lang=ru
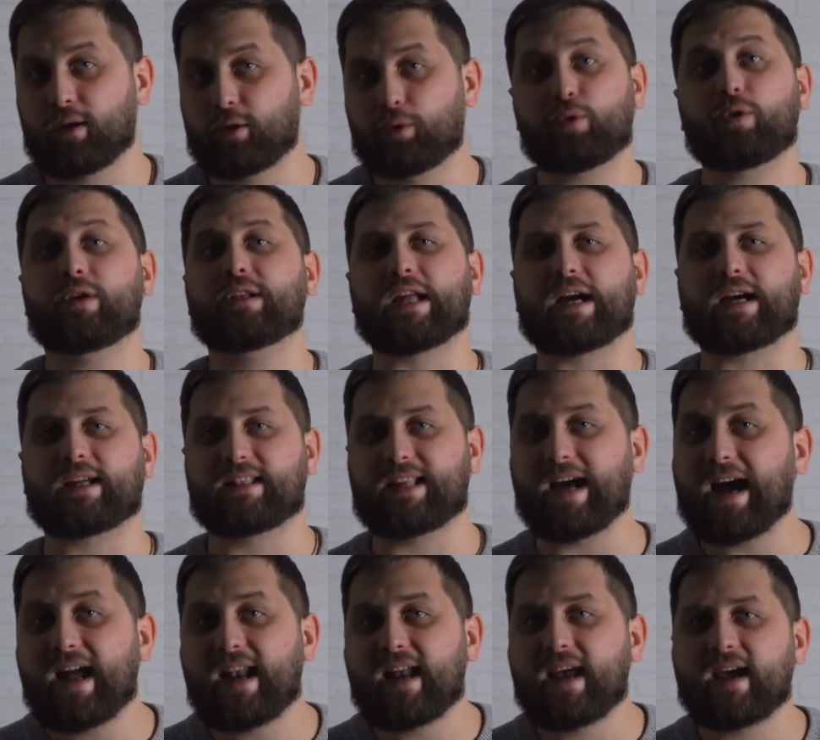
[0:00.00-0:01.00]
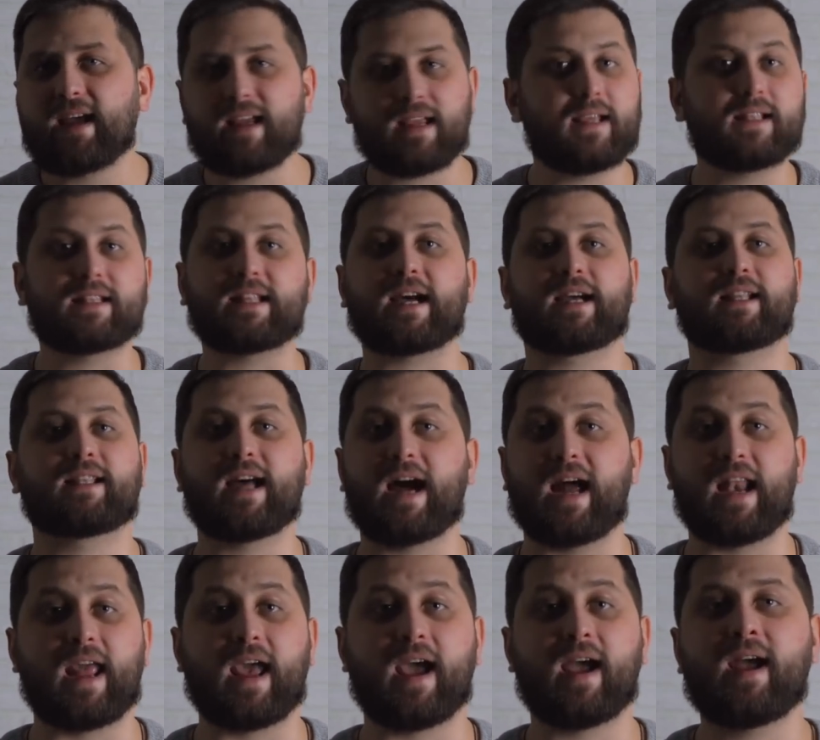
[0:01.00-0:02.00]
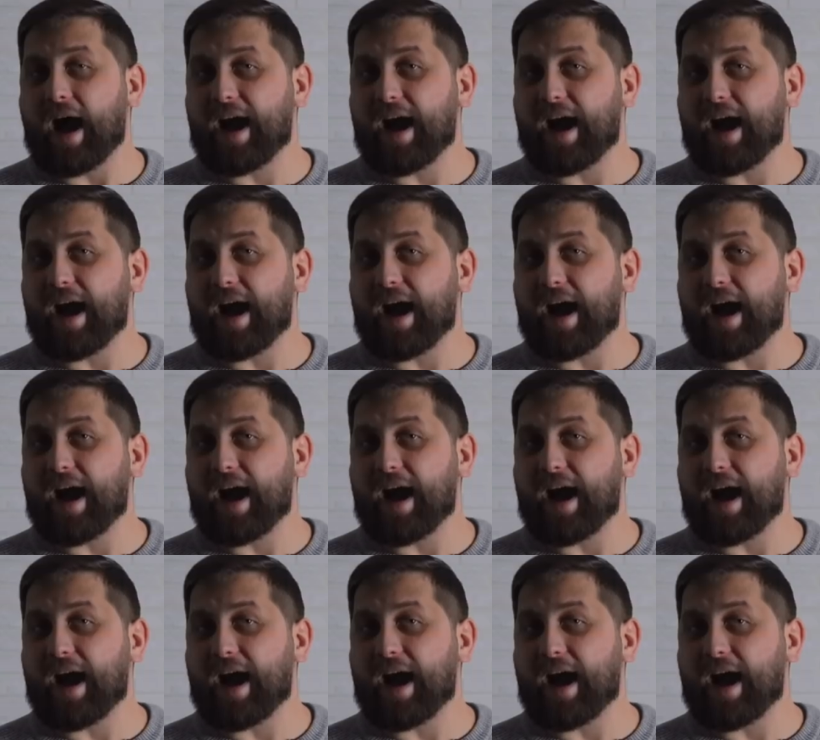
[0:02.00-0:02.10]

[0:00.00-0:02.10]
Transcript: ну и так далее, и так далее.